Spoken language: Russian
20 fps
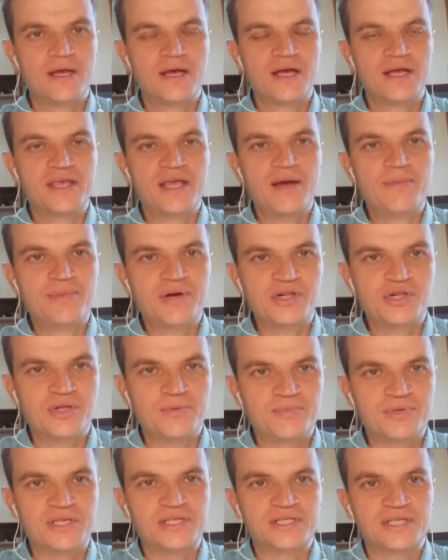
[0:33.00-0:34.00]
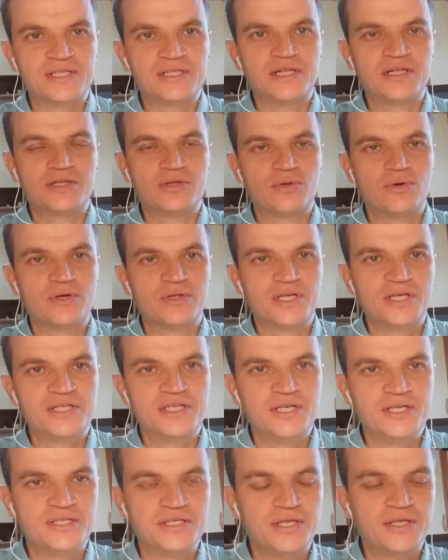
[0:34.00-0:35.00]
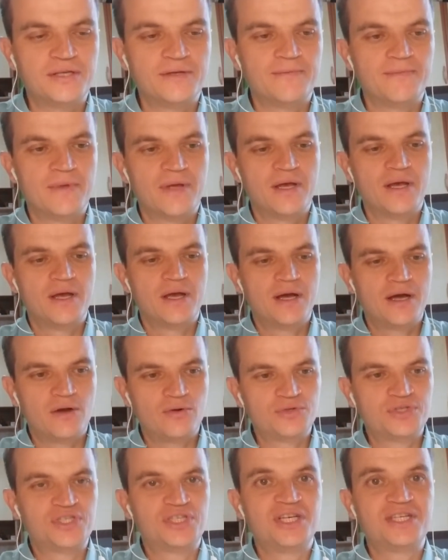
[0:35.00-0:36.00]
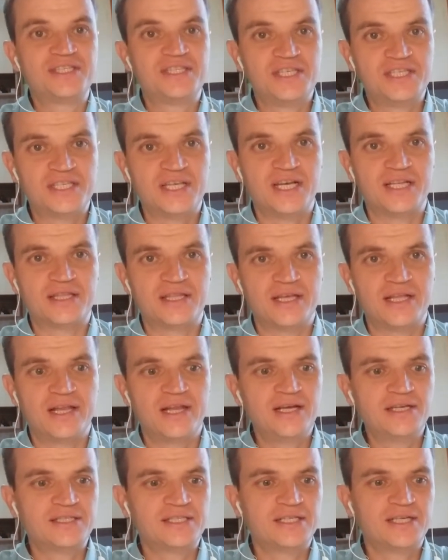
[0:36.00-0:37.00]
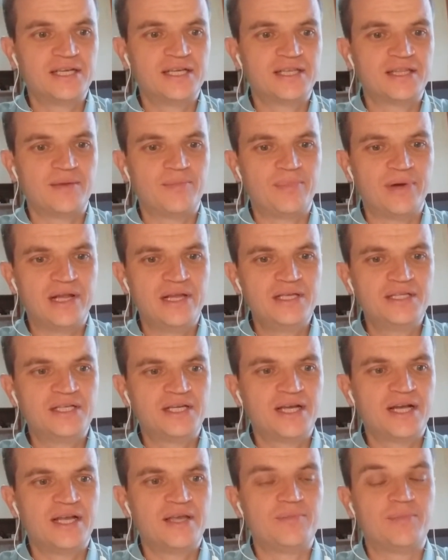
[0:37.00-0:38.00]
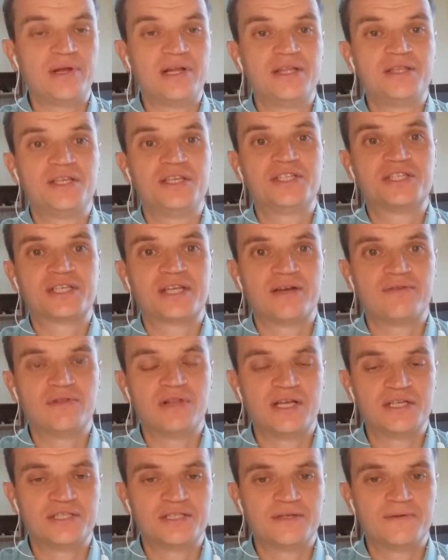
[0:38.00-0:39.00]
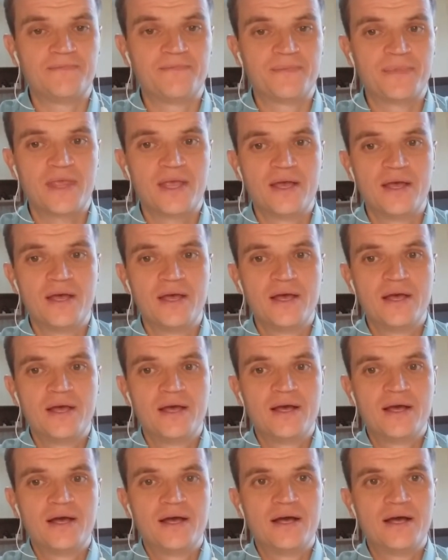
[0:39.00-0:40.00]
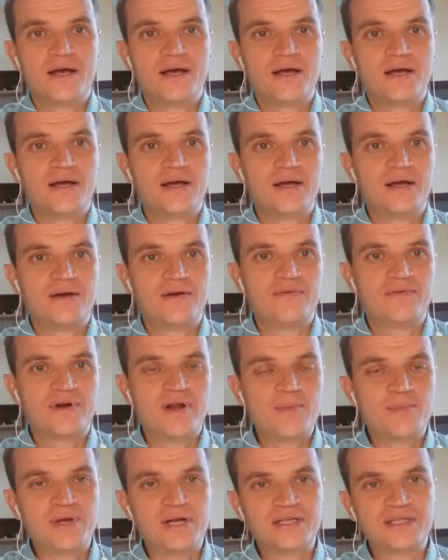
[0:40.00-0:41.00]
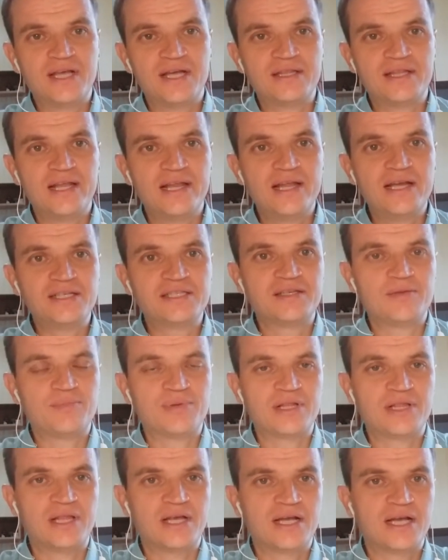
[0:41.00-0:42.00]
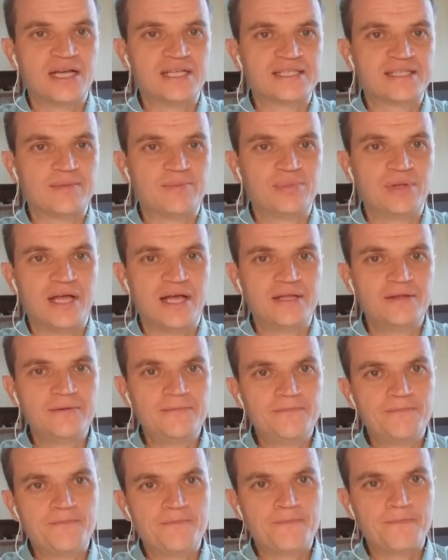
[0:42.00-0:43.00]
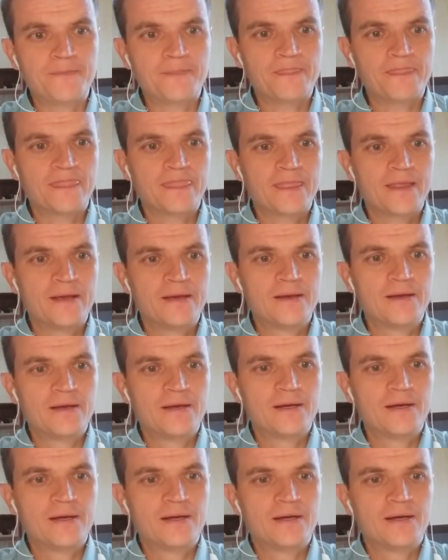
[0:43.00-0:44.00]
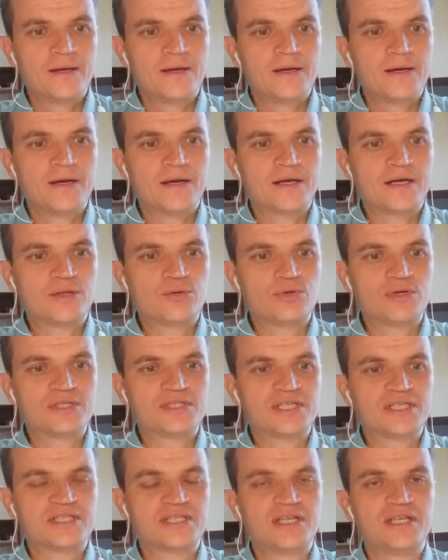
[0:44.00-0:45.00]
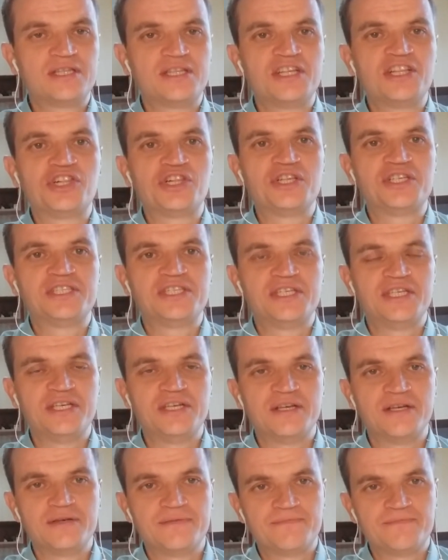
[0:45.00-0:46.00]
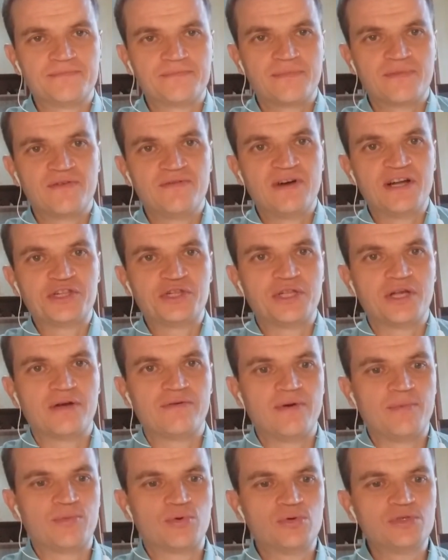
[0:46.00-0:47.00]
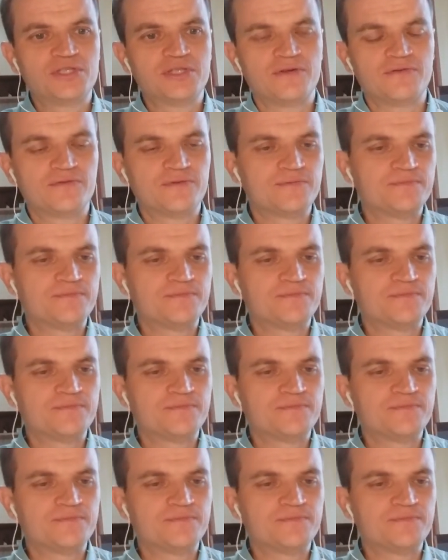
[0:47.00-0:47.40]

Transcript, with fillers: А я по ошибке сказал, что она 10. А вот сейчас десятая лекция – это политика и политическая власть. А, в рамках данной лекции предлагается план, который состоит из шести важных вопросов.